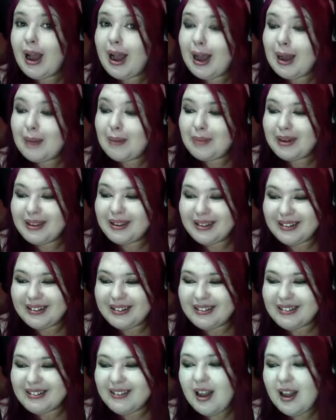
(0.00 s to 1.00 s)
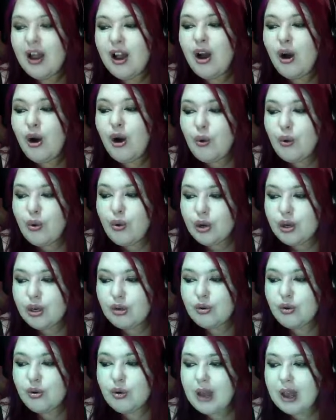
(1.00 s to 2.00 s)
amanhã, o
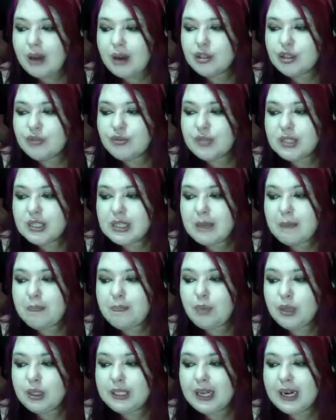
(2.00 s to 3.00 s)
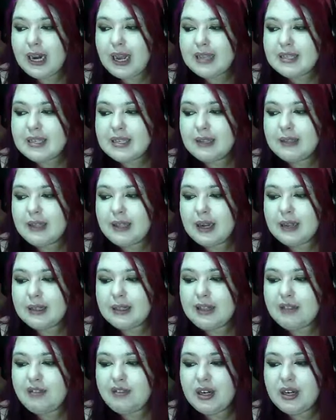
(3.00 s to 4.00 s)
único lugar onde você poderá resgatar a
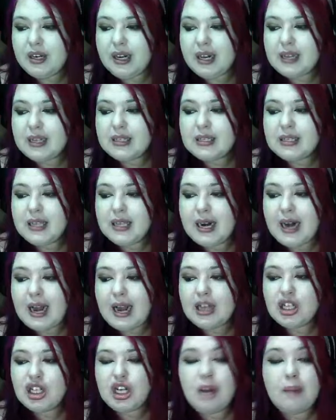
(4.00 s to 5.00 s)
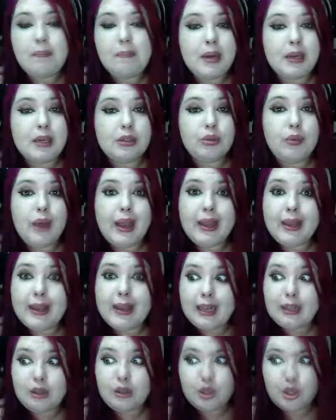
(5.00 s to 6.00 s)
taverneira será chamando a
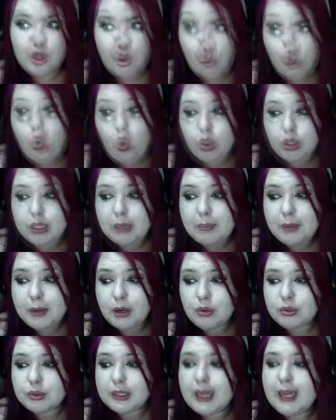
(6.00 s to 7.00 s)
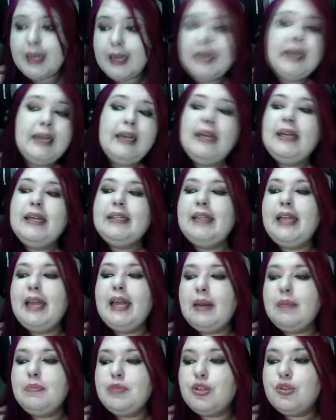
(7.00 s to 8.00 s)
Hecatombe. Outra pergunta.
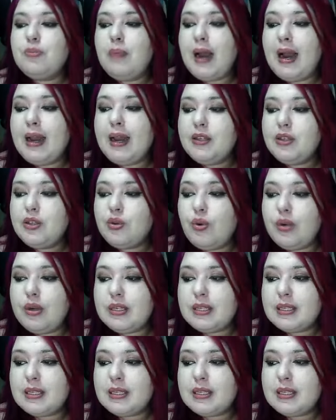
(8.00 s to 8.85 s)
Teremos mais coisas